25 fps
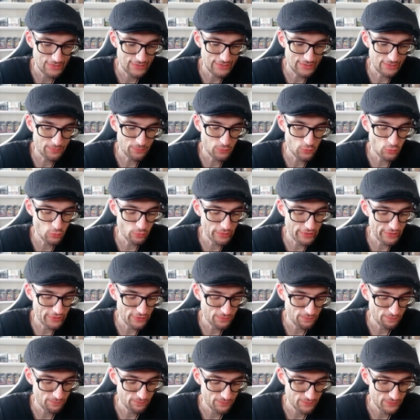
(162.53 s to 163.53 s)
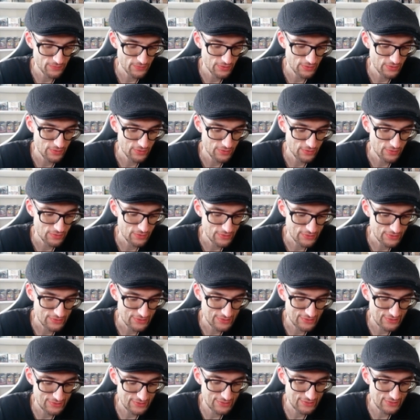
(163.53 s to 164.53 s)
Hypnomade,
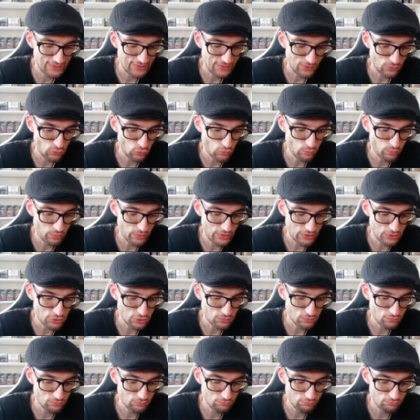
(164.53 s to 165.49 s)
Terrain de plage,